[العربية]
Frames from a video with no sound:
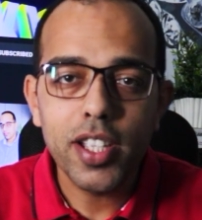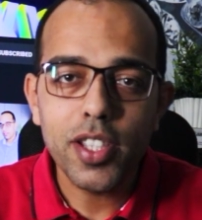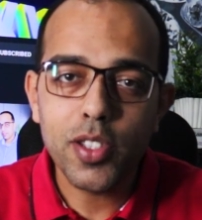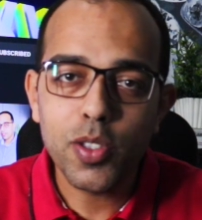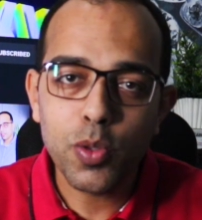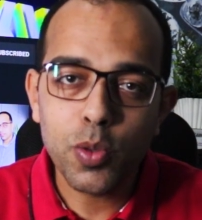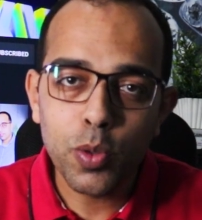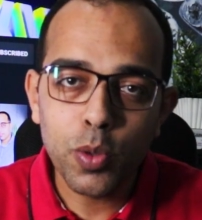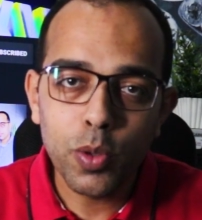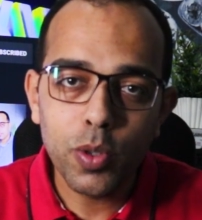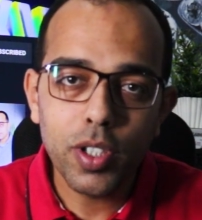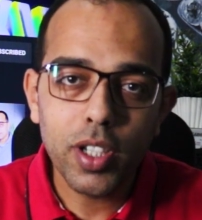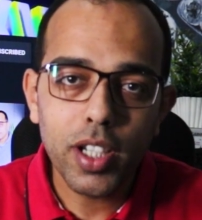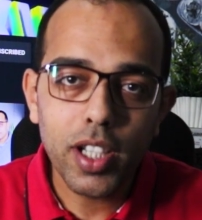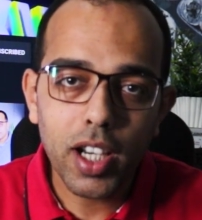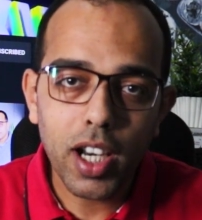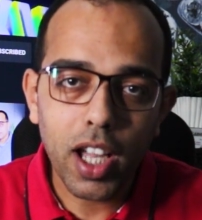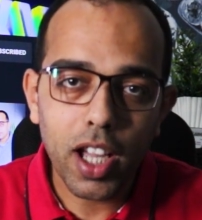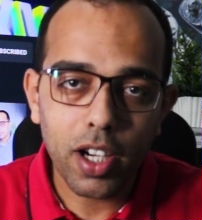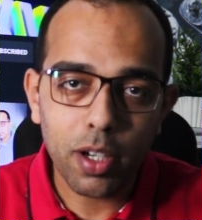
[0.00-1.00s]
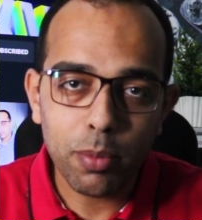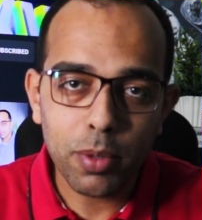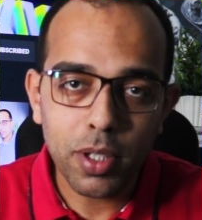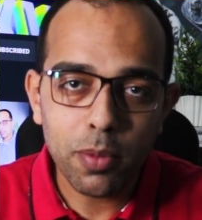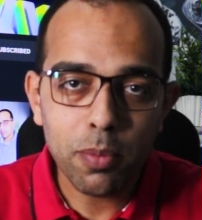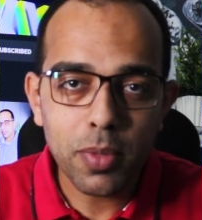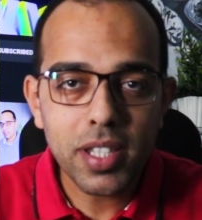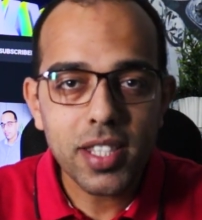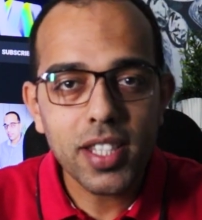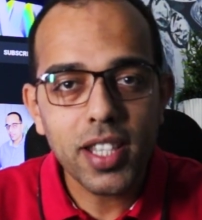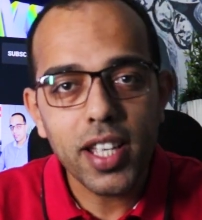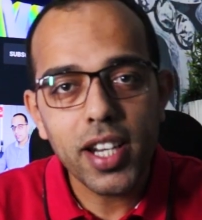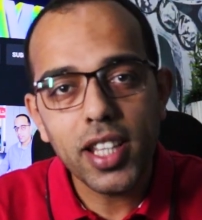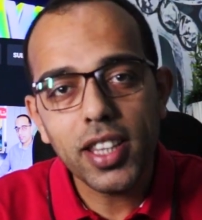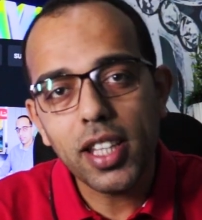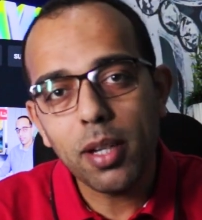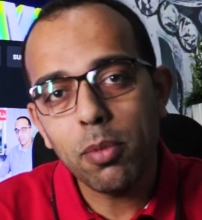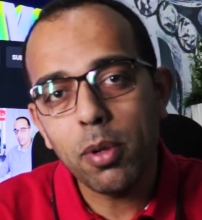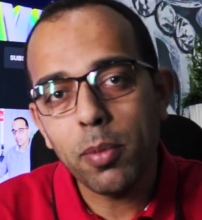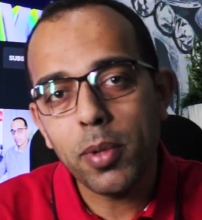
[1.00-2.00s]
السوق العربي بس يا
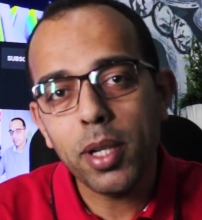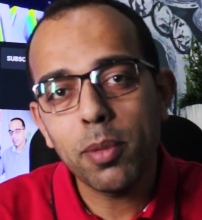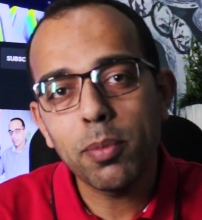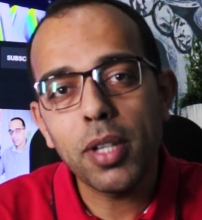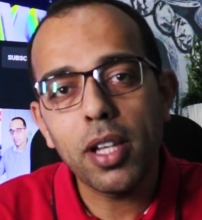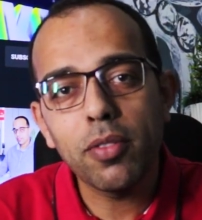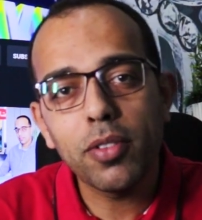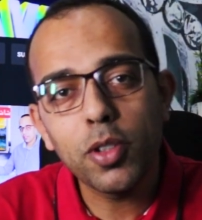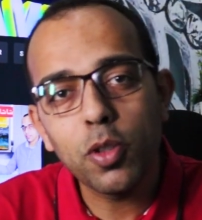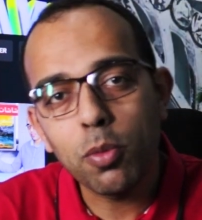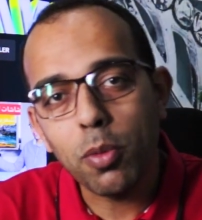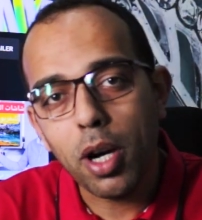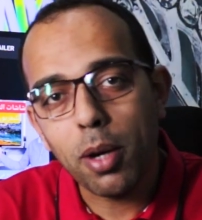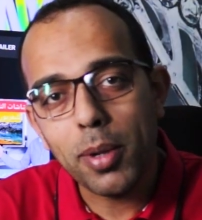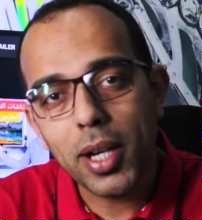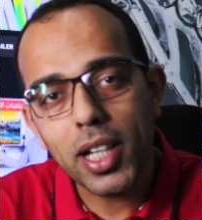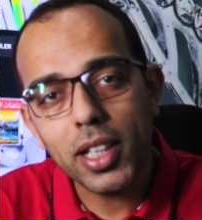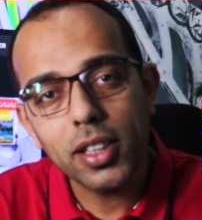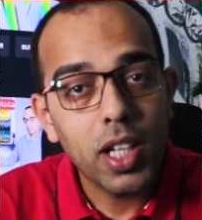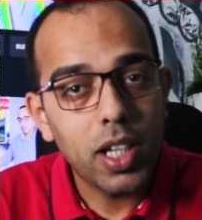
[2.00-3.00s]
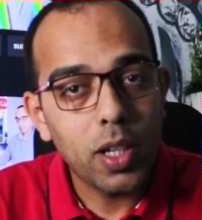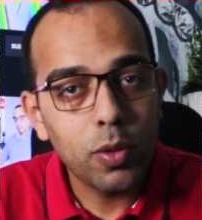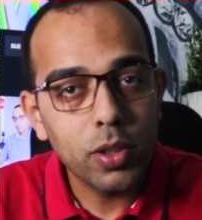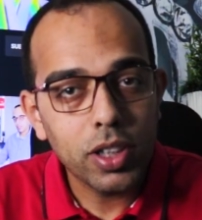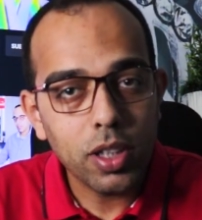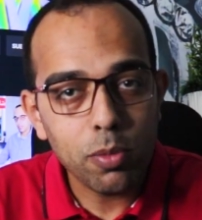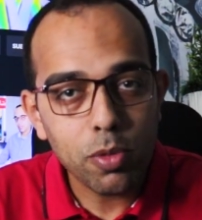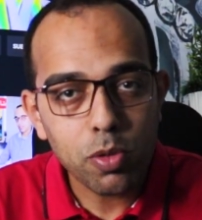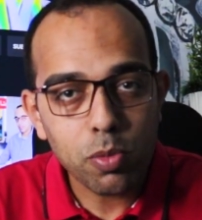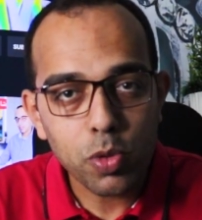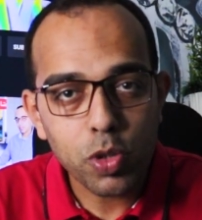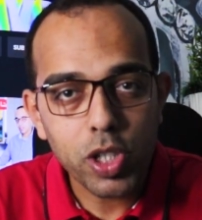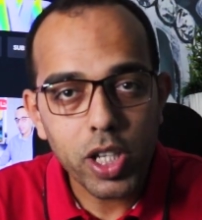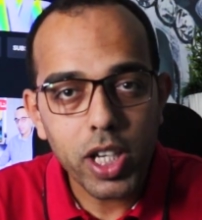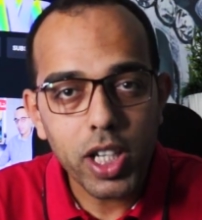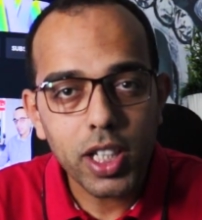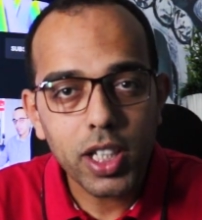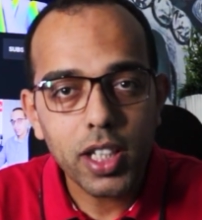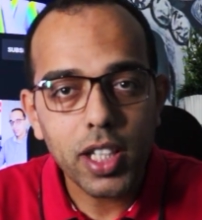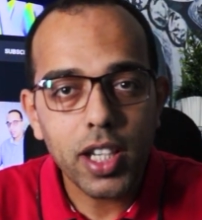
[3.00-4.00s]
ريت قبل ما نبدا الفيديو مع بعض لو انت مش
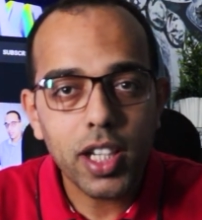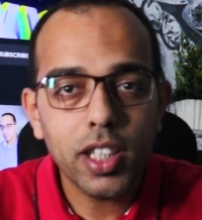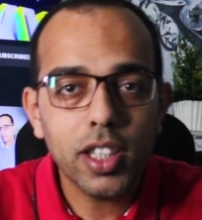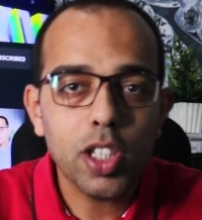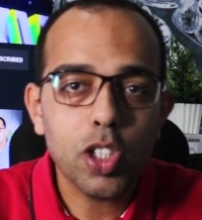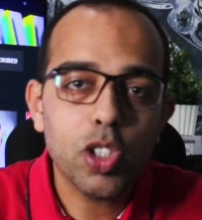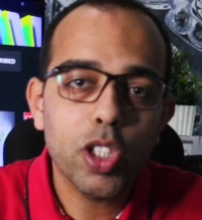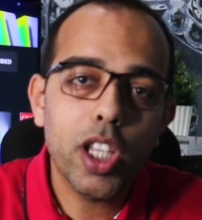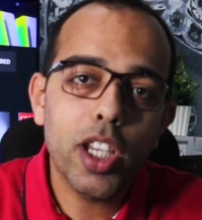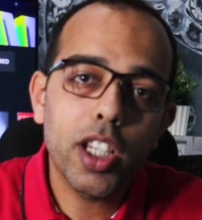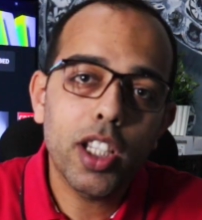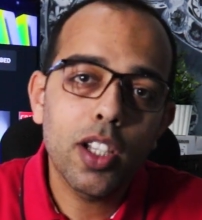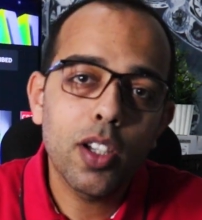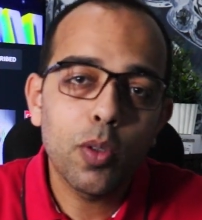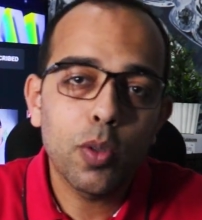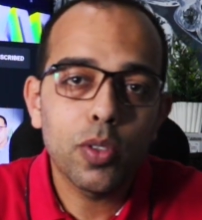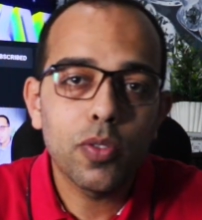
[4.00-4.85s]
مشترك يا ريت تشترك